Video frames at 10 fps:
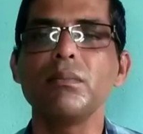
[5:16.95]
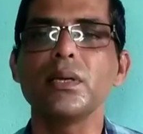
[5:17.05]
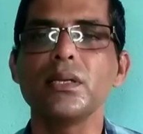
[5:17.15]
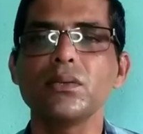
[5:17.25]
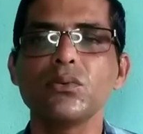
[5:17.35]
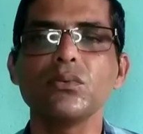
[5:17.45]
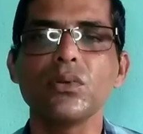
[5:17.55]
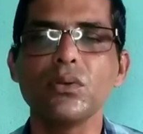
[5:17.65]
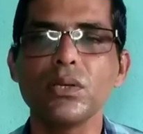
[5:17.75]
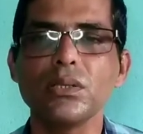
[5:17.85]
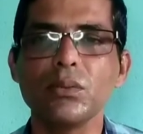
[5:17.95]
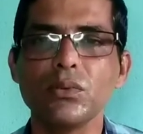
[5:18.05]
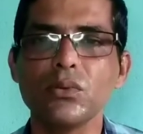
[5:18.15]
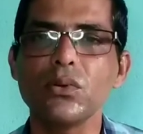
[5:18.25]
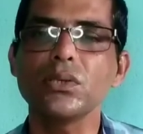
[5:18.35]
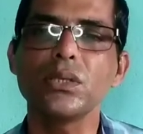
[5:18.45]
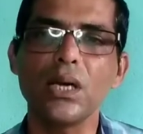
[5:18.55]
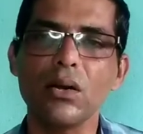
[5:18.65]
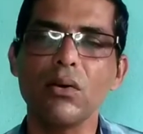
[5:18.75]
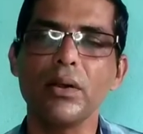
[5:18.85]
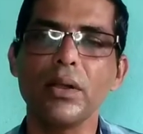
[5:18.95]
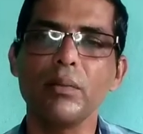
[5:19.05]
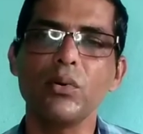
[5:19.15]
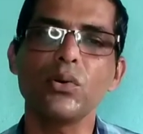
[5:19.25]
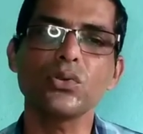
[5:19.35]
ব্যাধের সন্তান যেমন করে শিকার করে এবং